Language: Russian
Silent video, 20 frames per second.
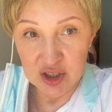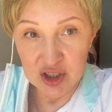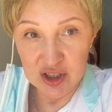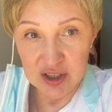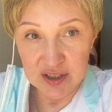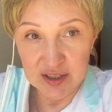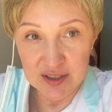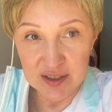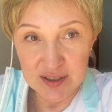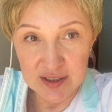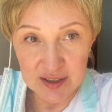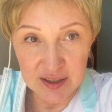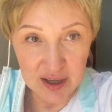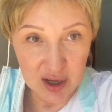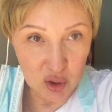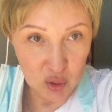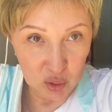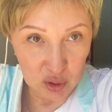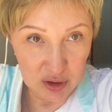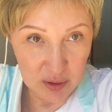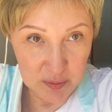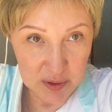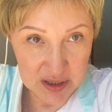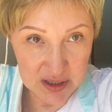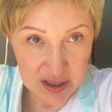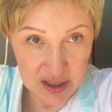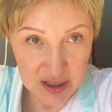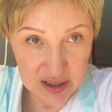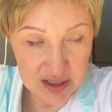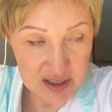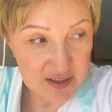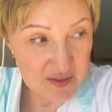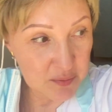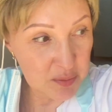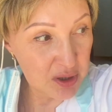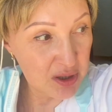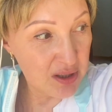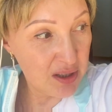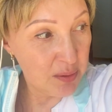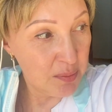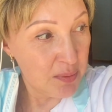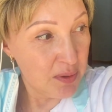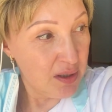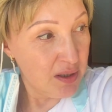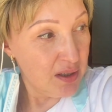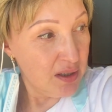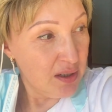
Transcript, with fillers: чистить народными средствами там